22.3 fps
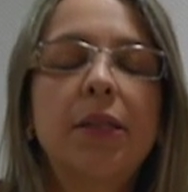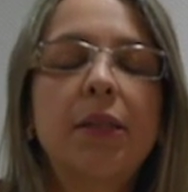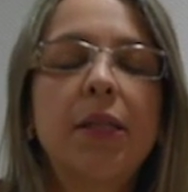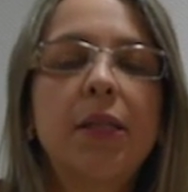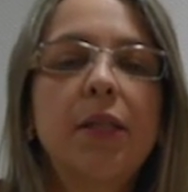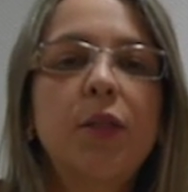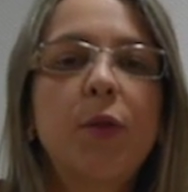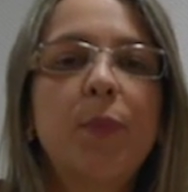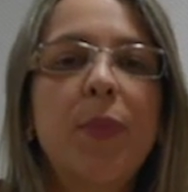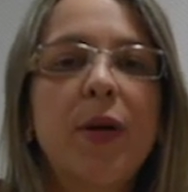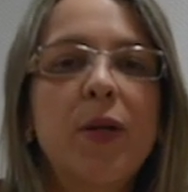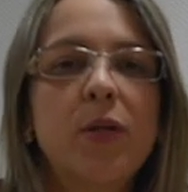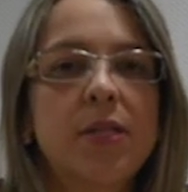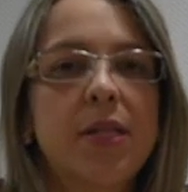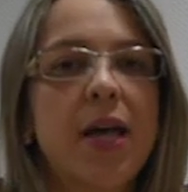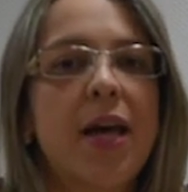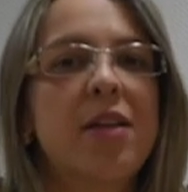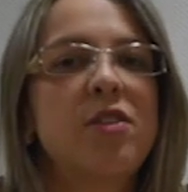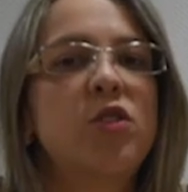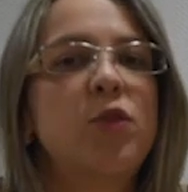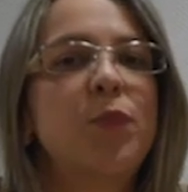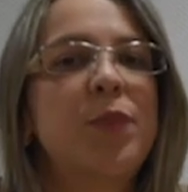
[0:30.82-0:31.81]
tanto para os
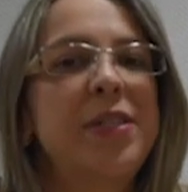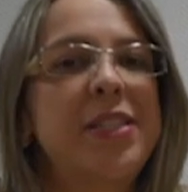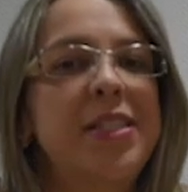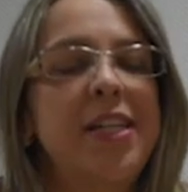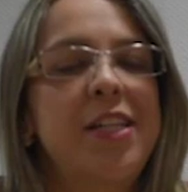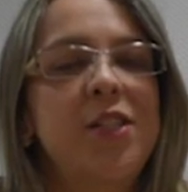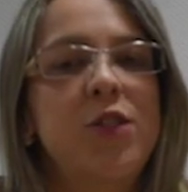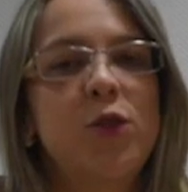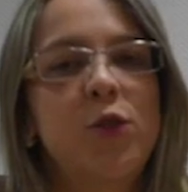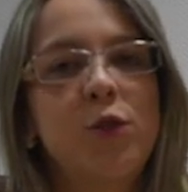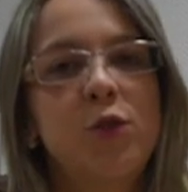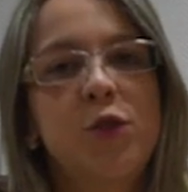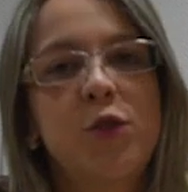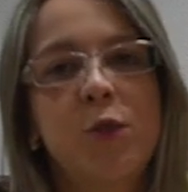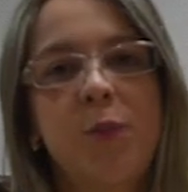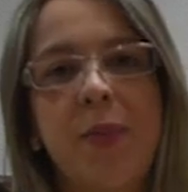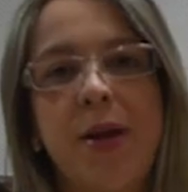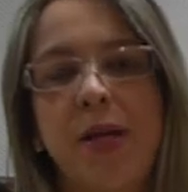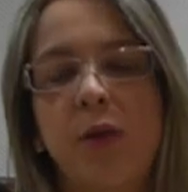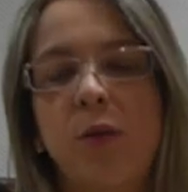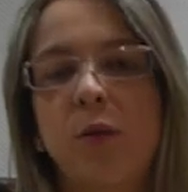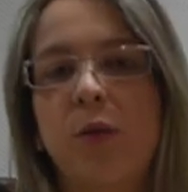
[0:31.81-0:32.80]
casos de paciente
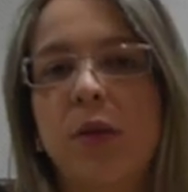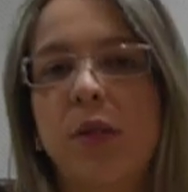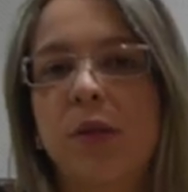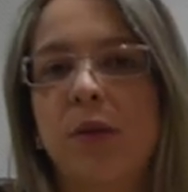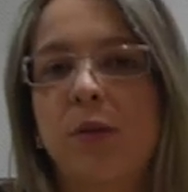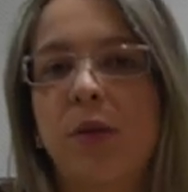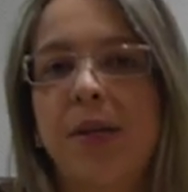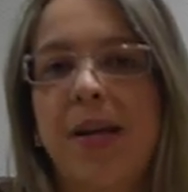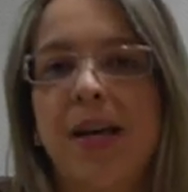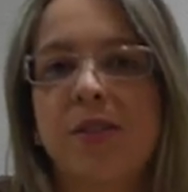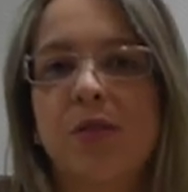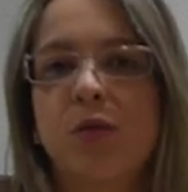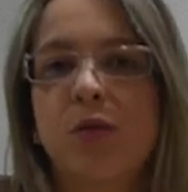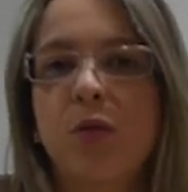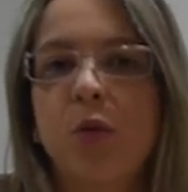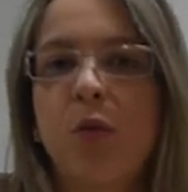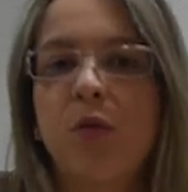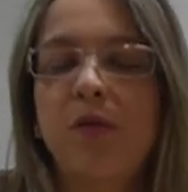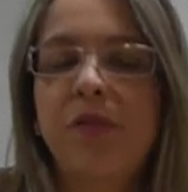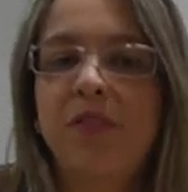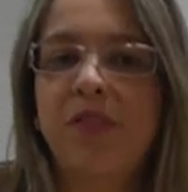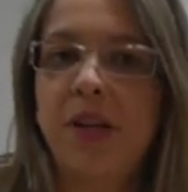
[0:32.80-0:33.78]
suspeito quanto casos
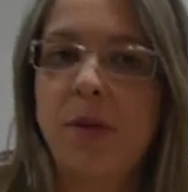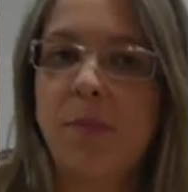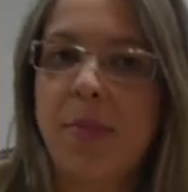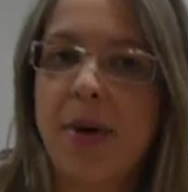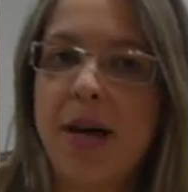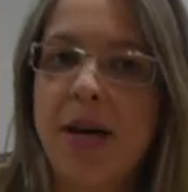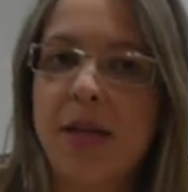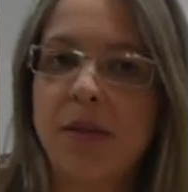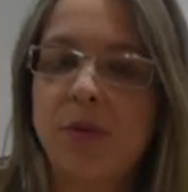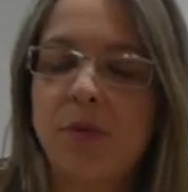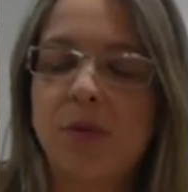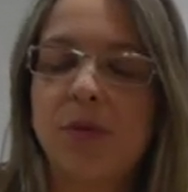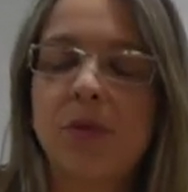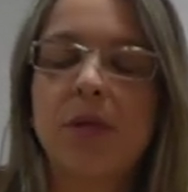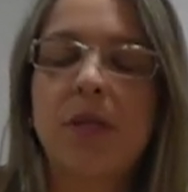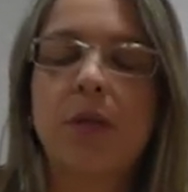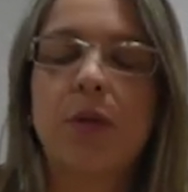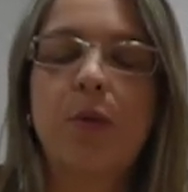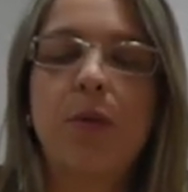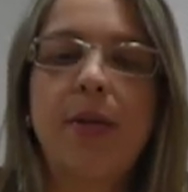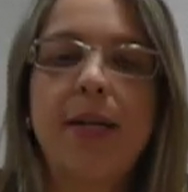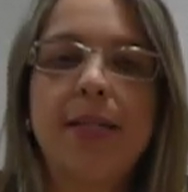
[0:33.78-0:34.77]
confirmados
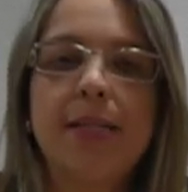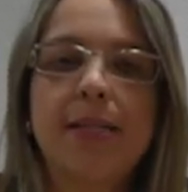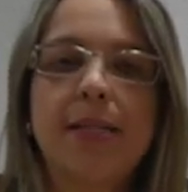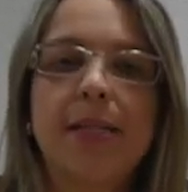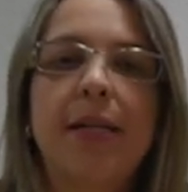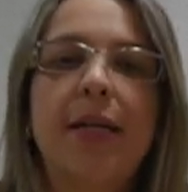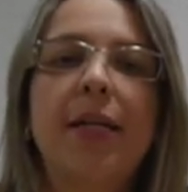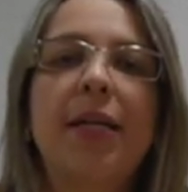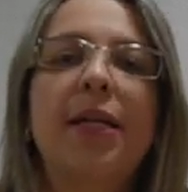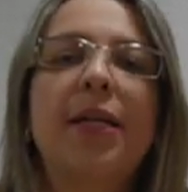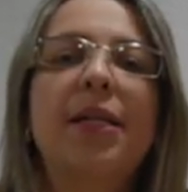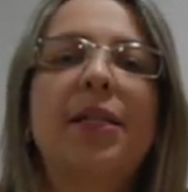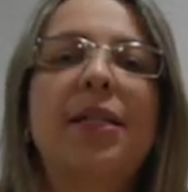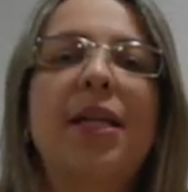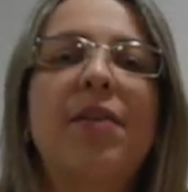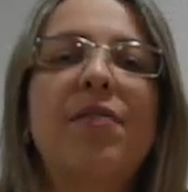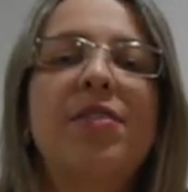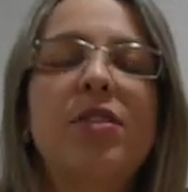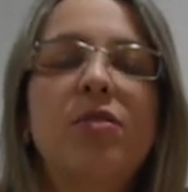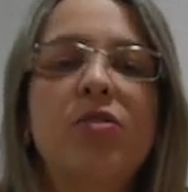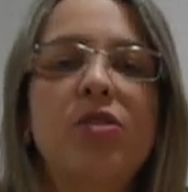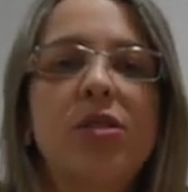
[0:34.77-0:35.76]
da doença,
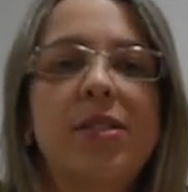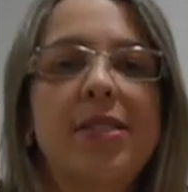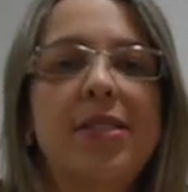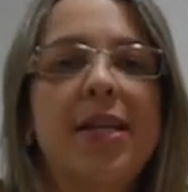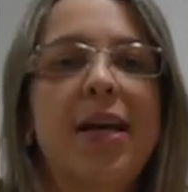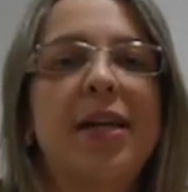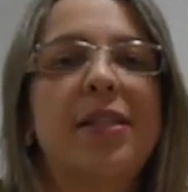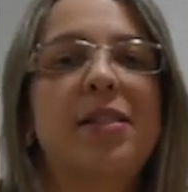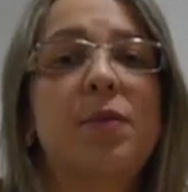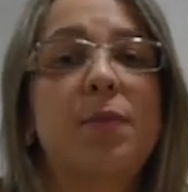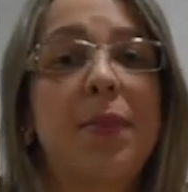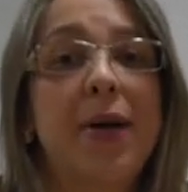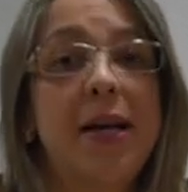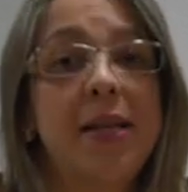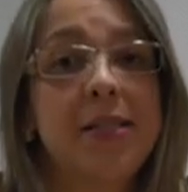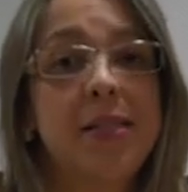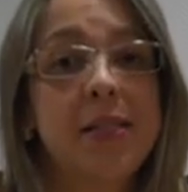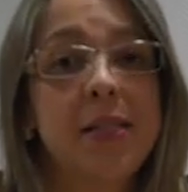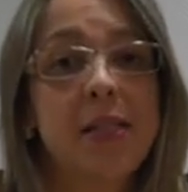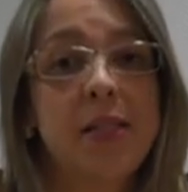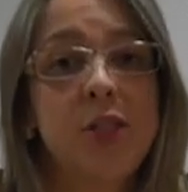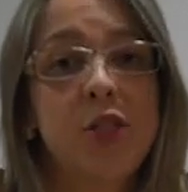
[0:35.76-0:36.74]
devem ser utilizados
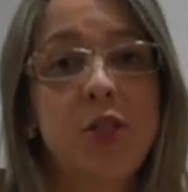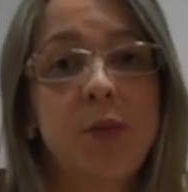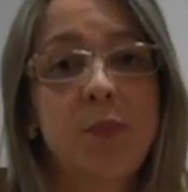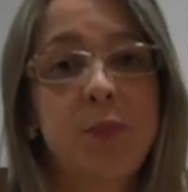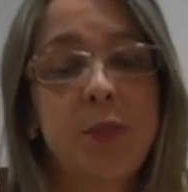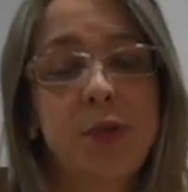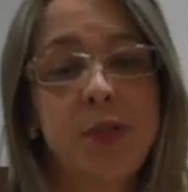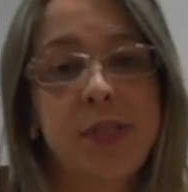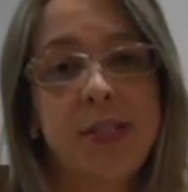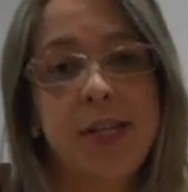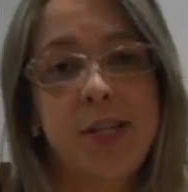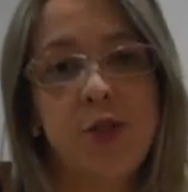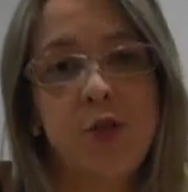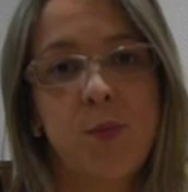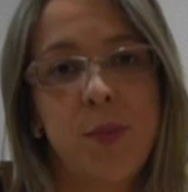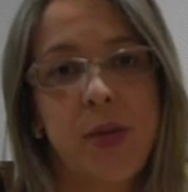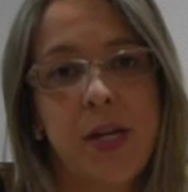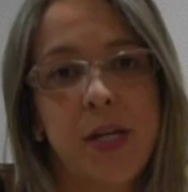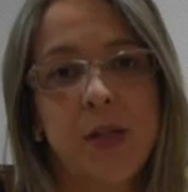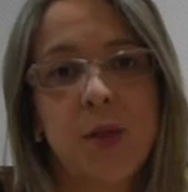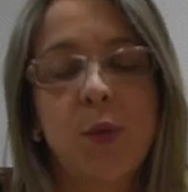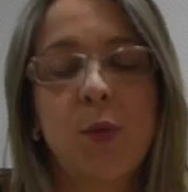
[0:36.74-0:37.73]
máscara de
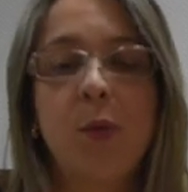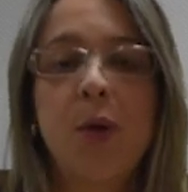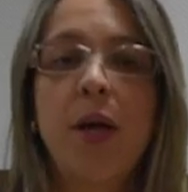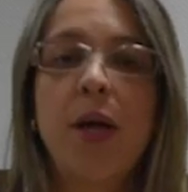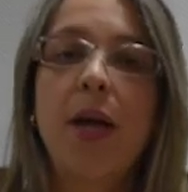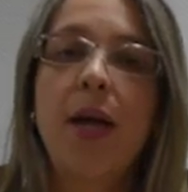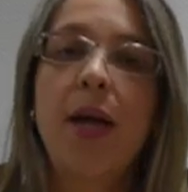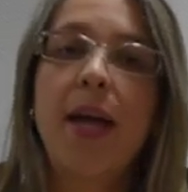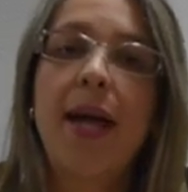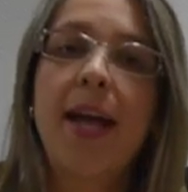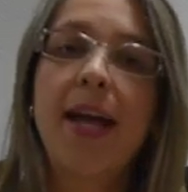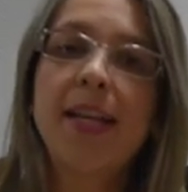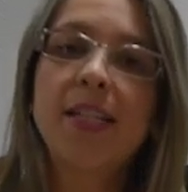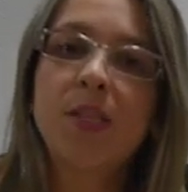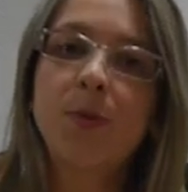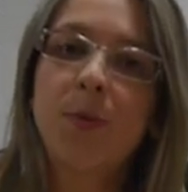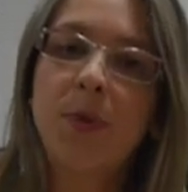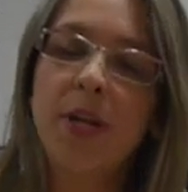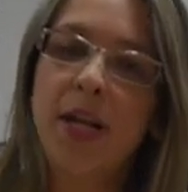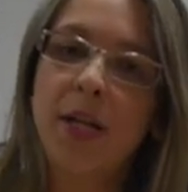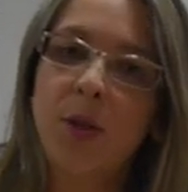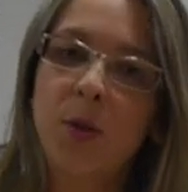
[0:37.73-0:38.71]
procedimento,
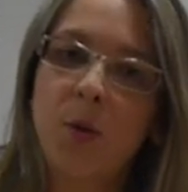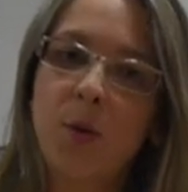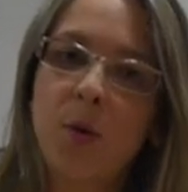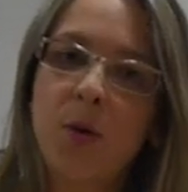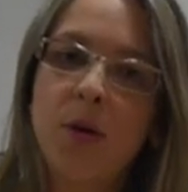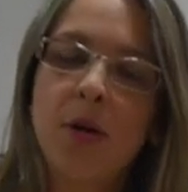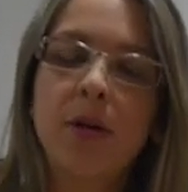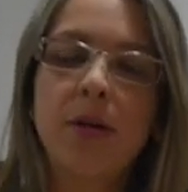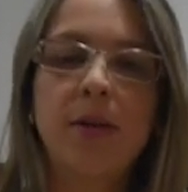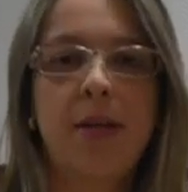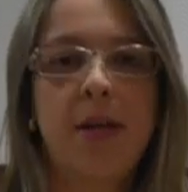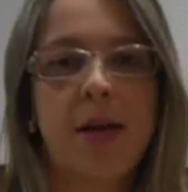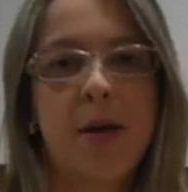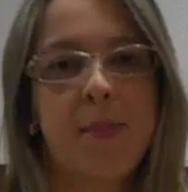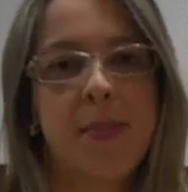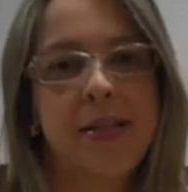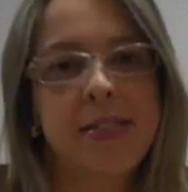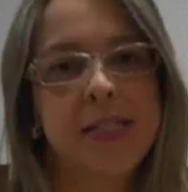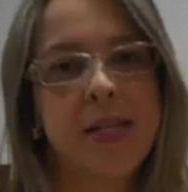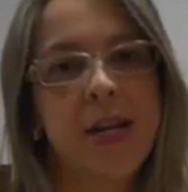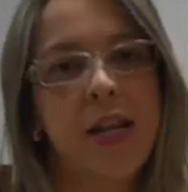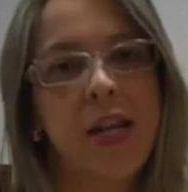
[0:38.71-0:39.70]
respirador, que é a
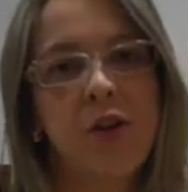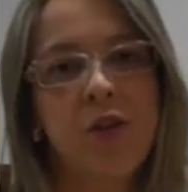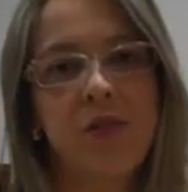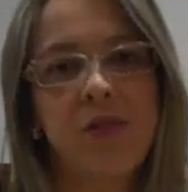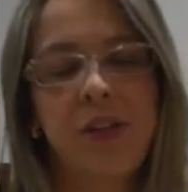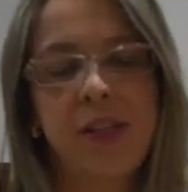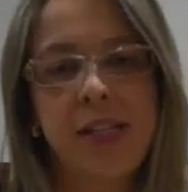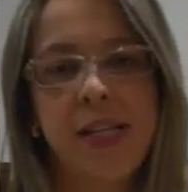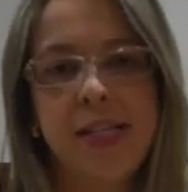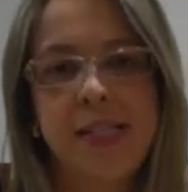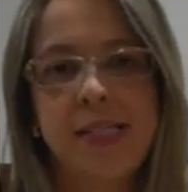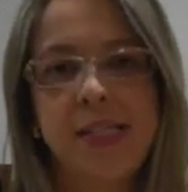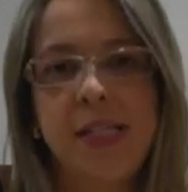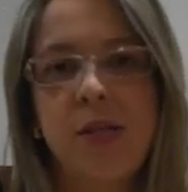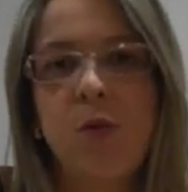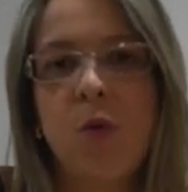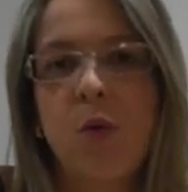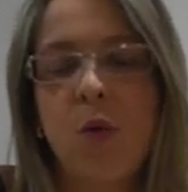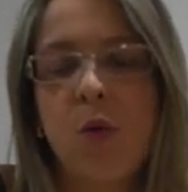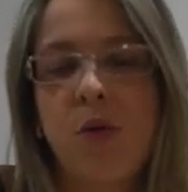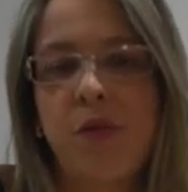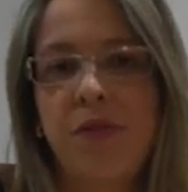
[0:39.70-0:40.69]
máscara
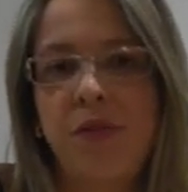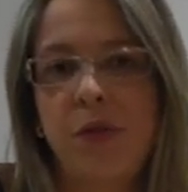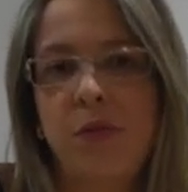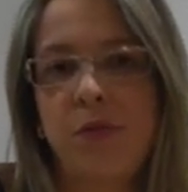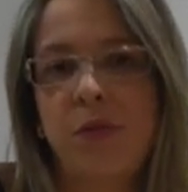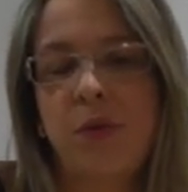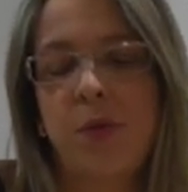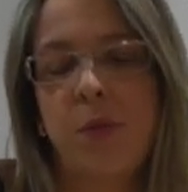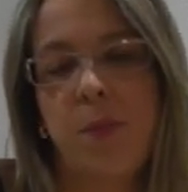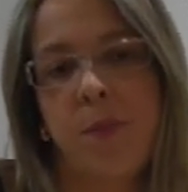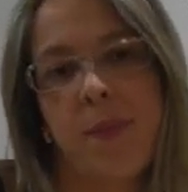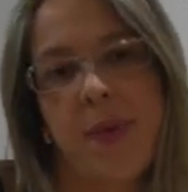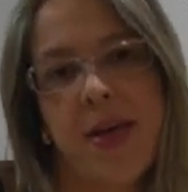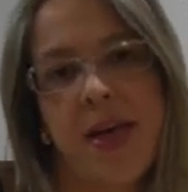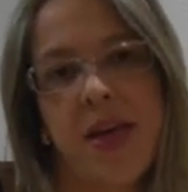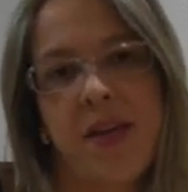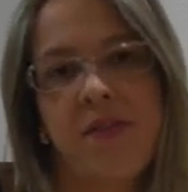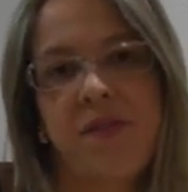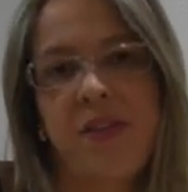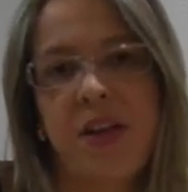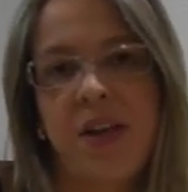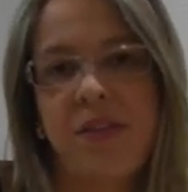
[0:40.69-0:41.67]
N95 com filtro
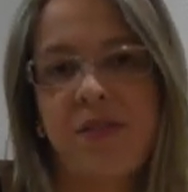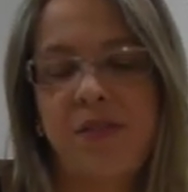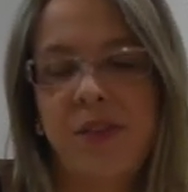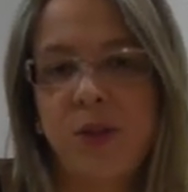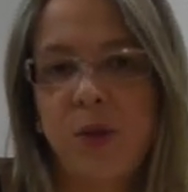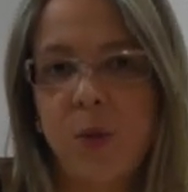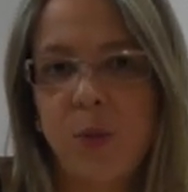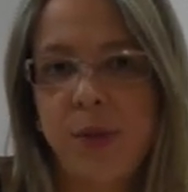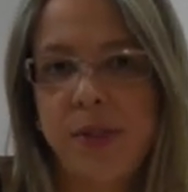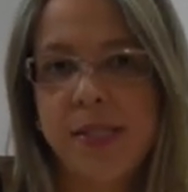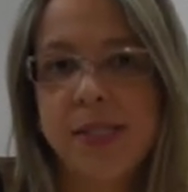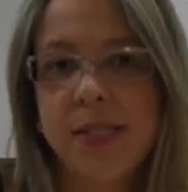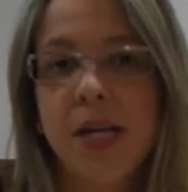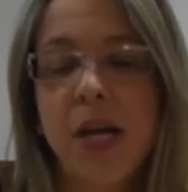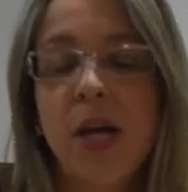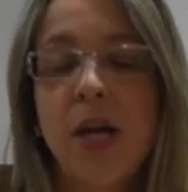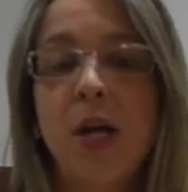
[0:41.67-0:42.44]
PFF2,